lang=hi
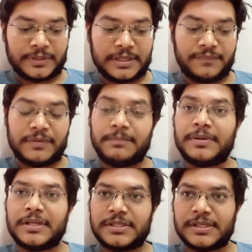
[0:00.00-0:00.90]
ये फिल्म
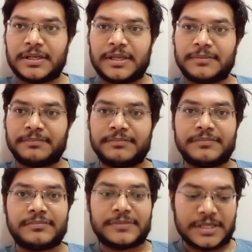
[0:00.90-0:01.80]
भी अच्छी करे
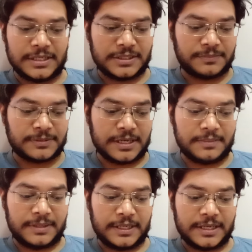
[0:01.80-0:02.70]
चैनल
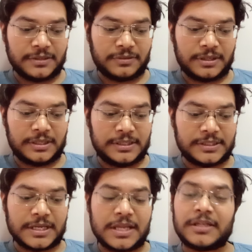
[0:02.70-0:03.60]
सब्सक्राइब नहीं किया है तो कर
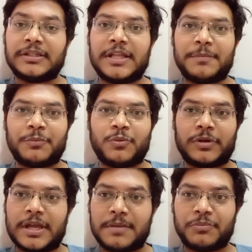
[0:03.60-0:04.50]
लीजिए क्या लगता है आपको
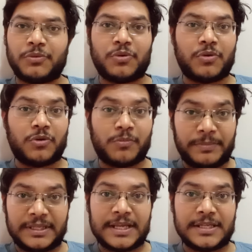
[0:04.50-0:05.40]
क्या आपको
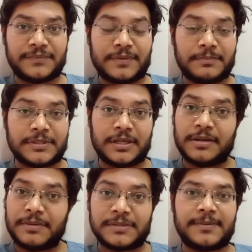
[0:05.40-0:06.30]
उम्मीद है इस फिल्म से
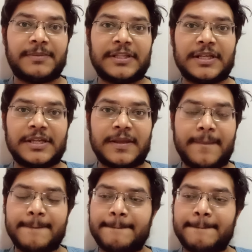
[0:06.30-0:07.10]
कमेंट्स में बताइए